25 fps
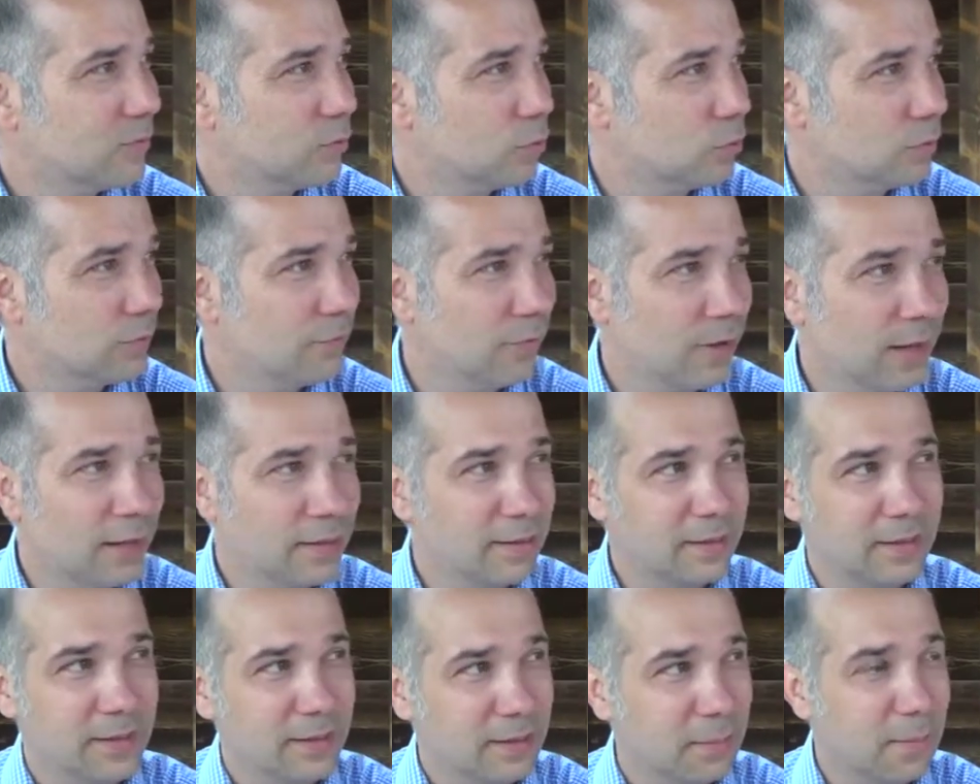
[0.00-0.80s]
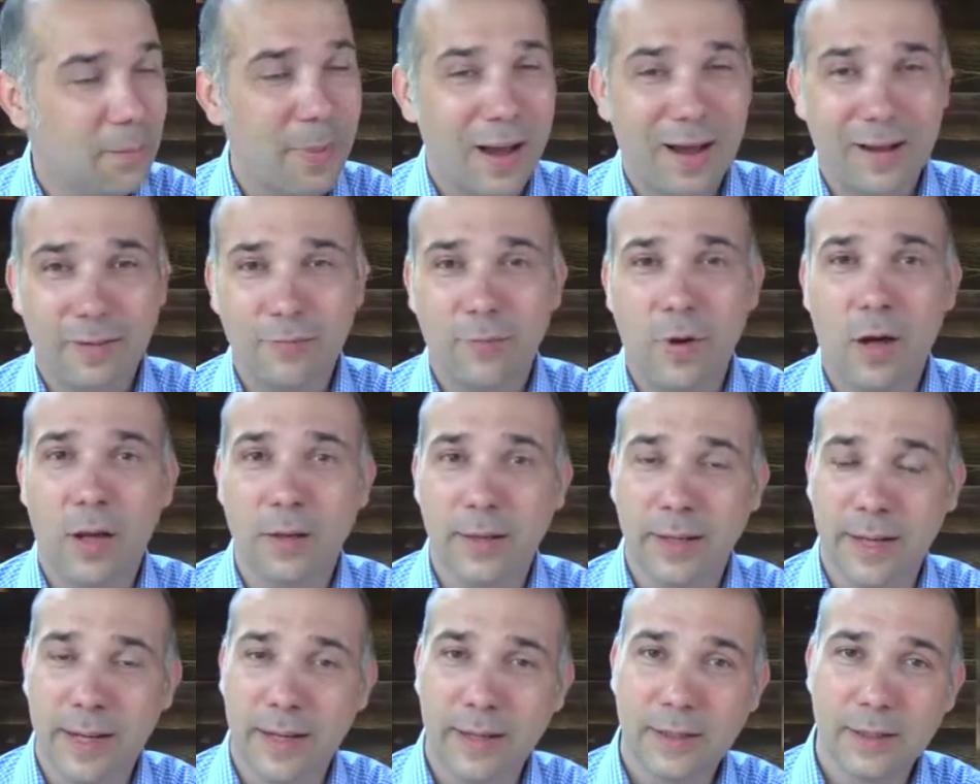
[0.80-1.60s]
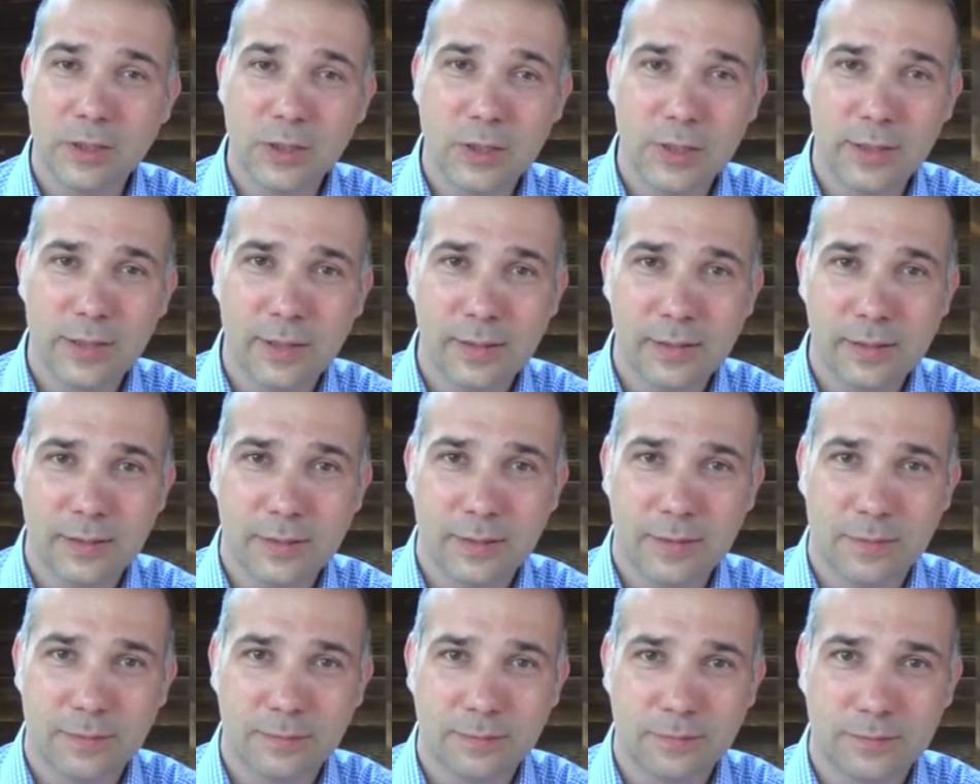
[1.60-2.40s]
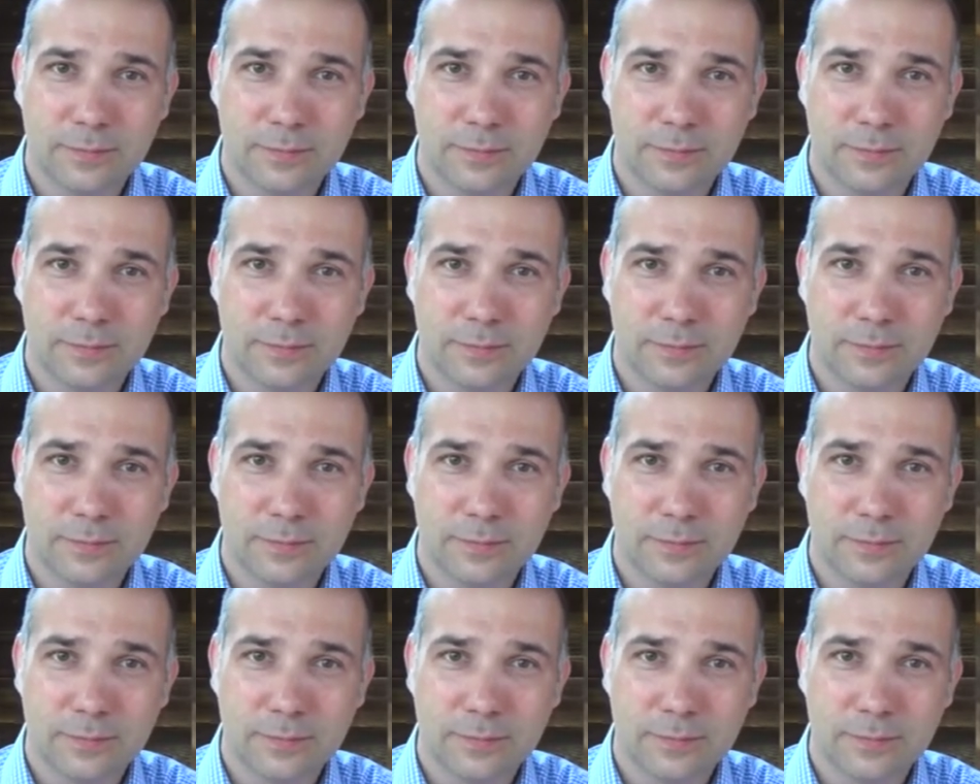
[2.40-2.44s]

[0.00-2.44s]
Dort werden die Backwaren hergestellt